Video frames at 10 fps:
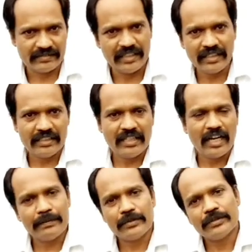है ना
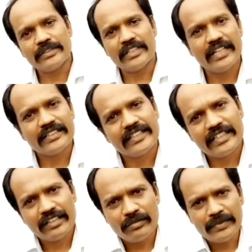आपको कुछ नया
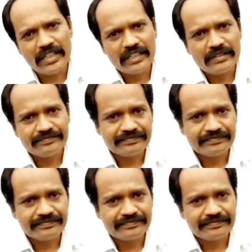सीखने को मिलेगा